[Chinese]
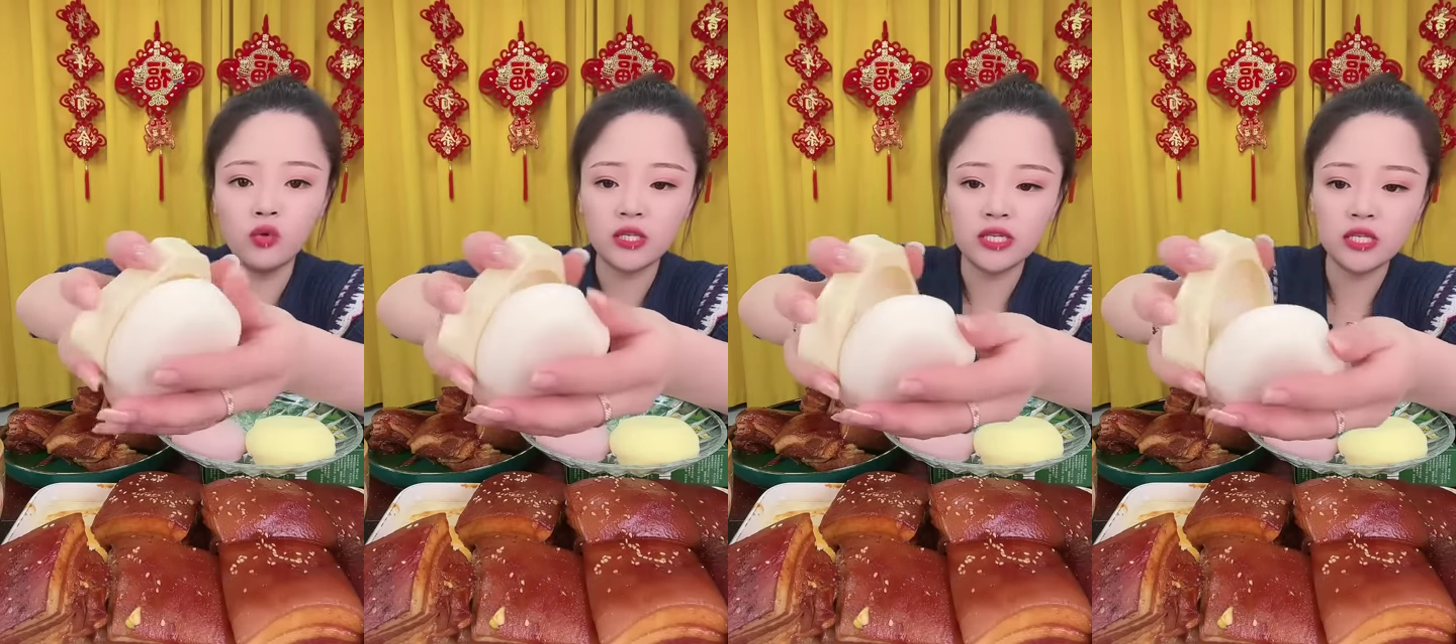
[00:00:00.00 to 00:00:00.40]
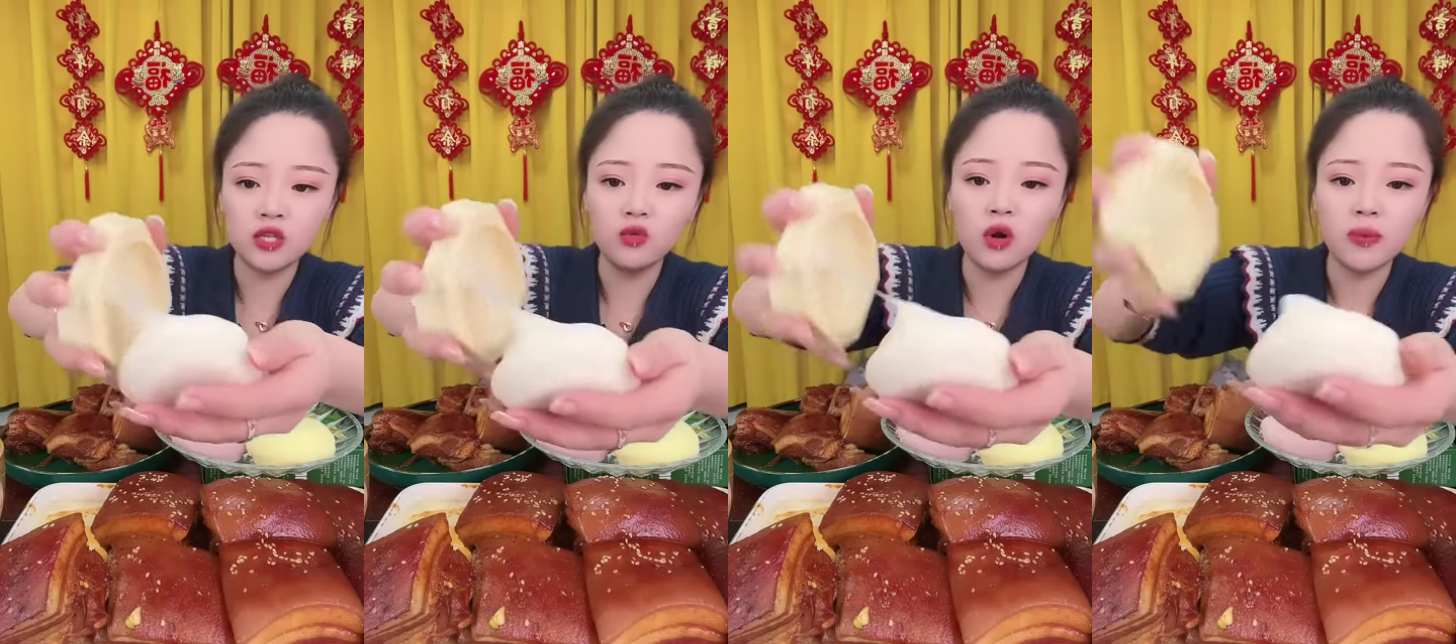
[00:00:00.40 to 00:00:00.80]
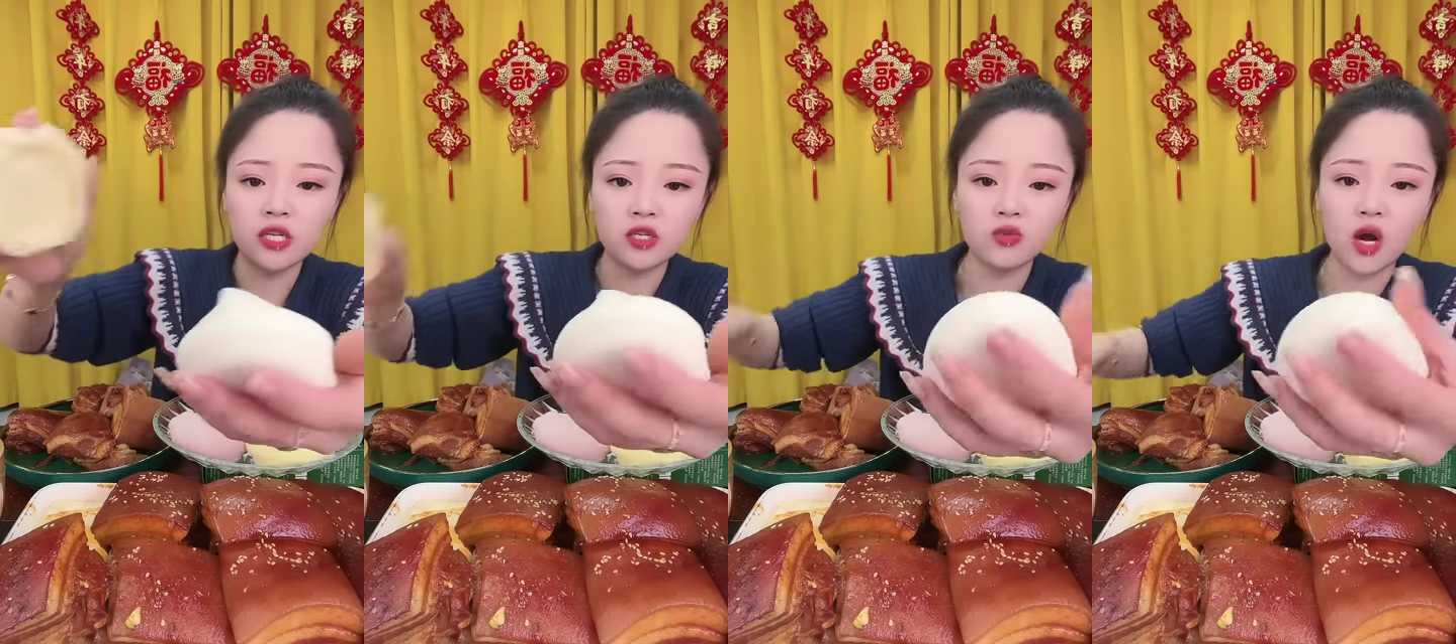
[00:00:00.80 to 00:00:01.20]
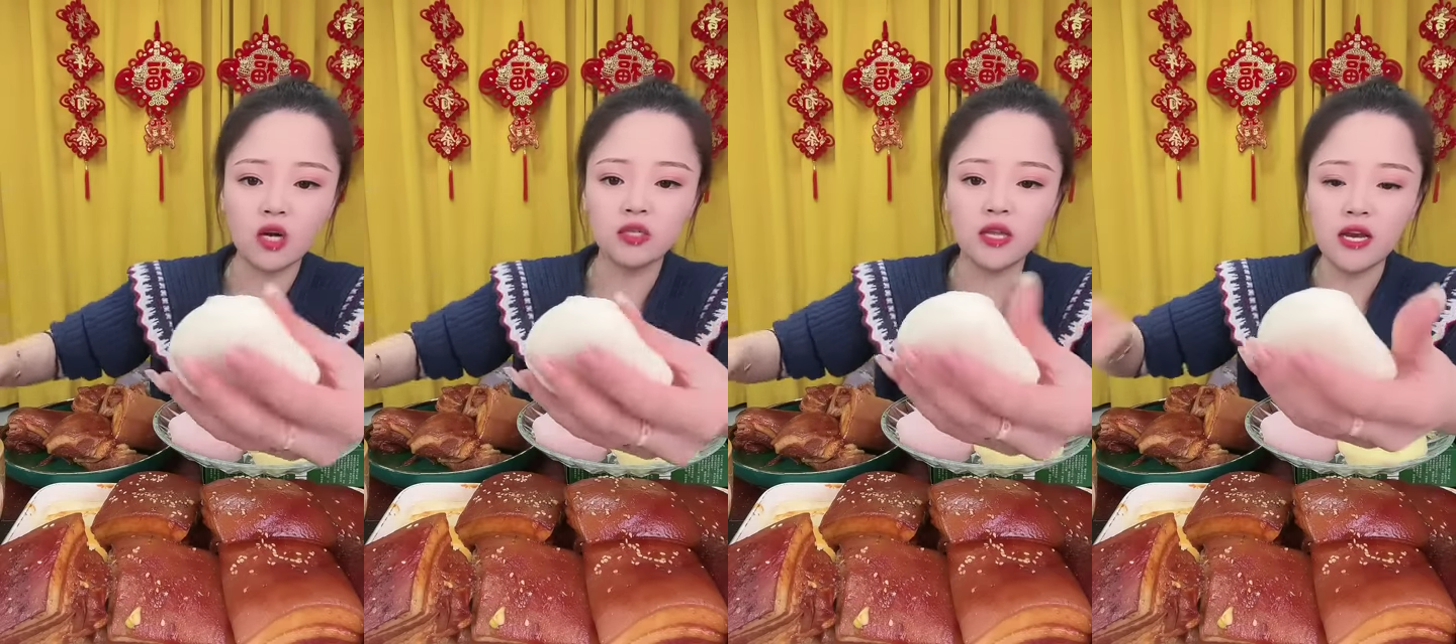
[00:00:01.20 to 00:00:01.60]
糯唧唧糯米制作
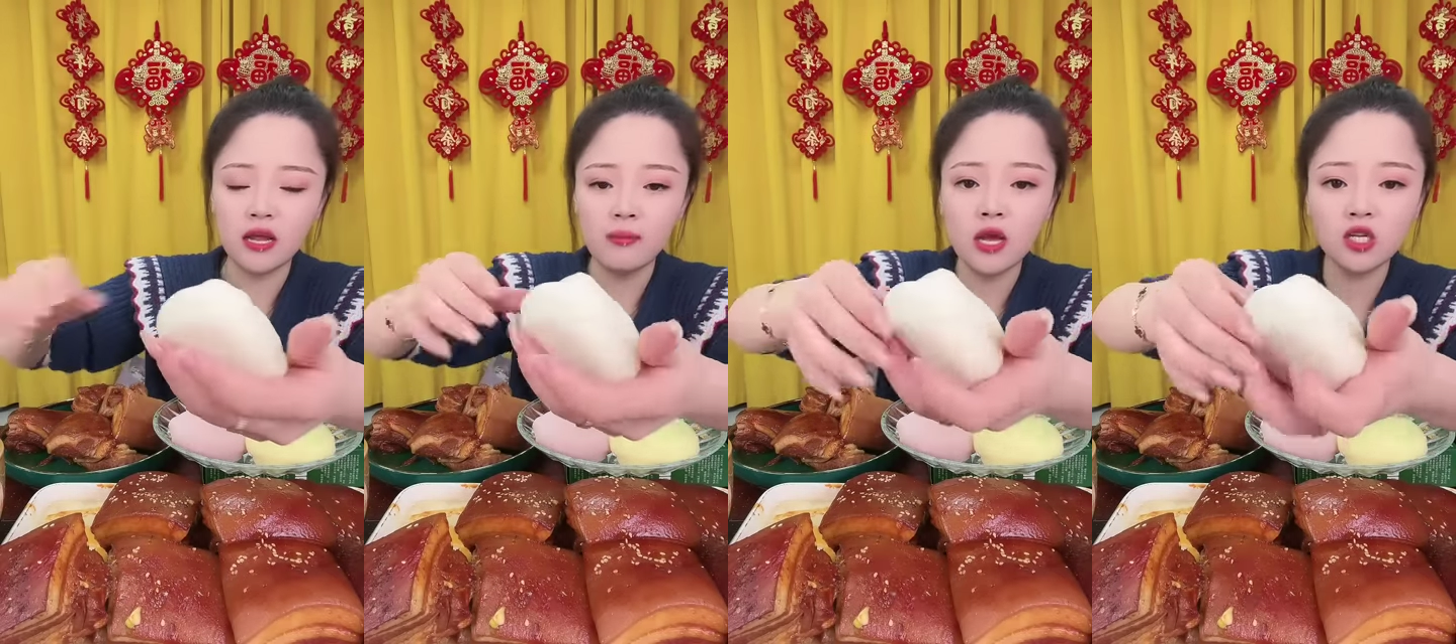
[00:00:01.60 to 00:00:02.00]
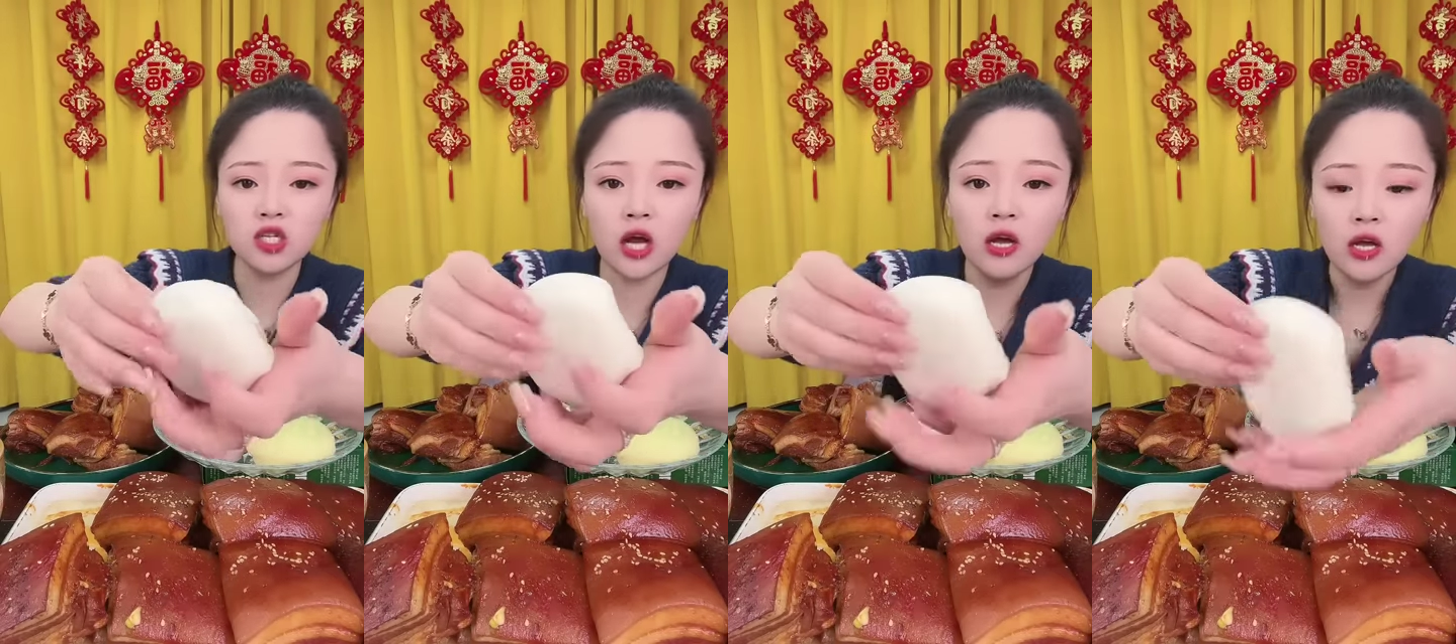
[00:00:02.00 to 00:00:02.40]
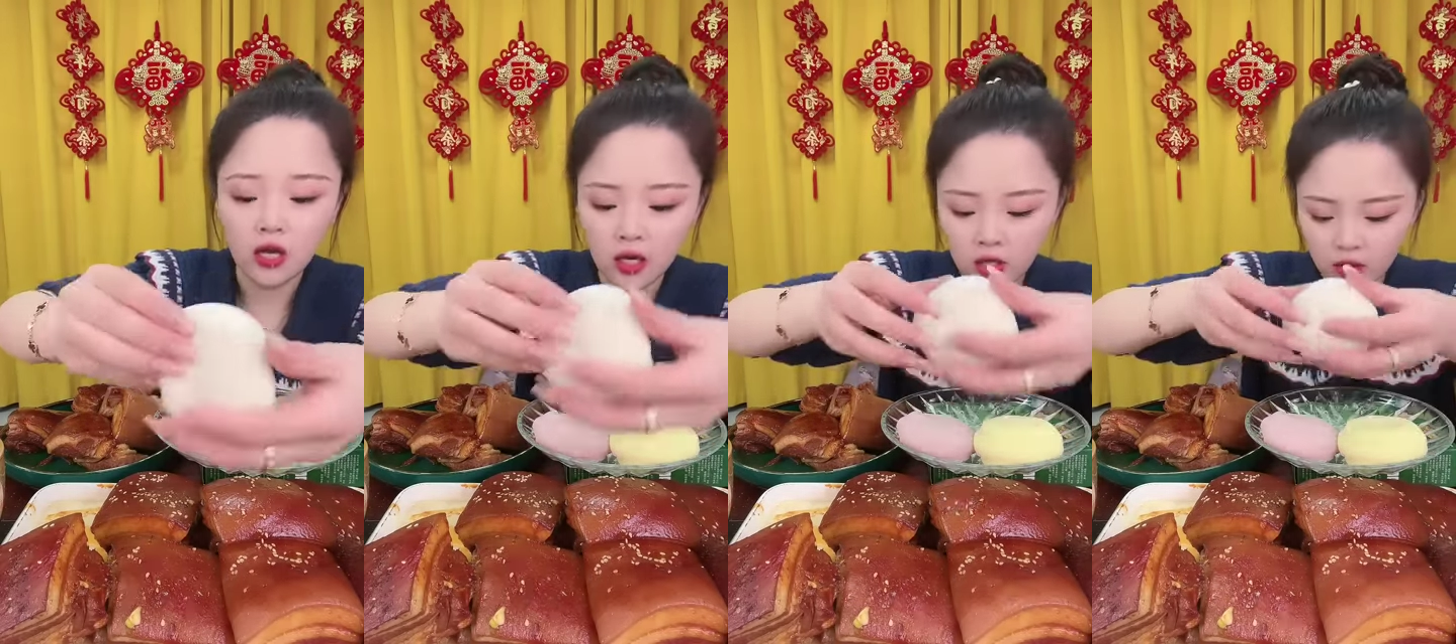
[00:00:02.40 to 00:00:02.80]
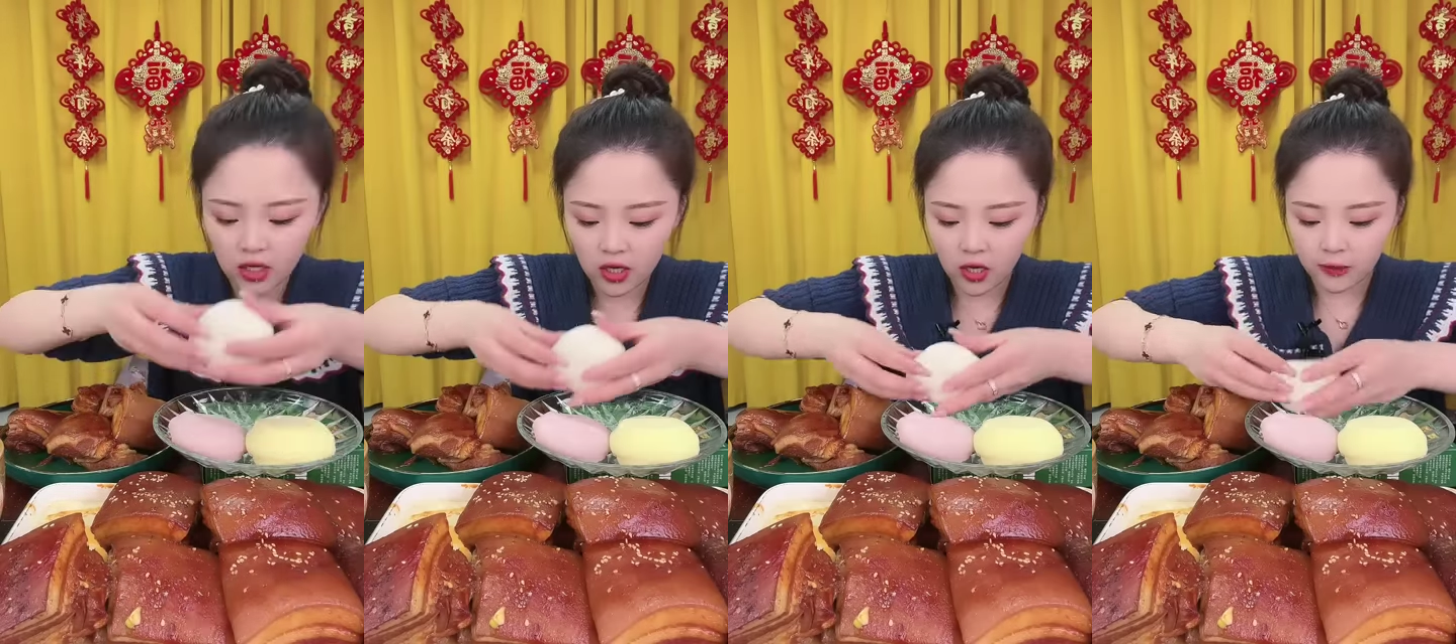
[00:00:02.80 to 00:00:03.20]
而成的，里面是那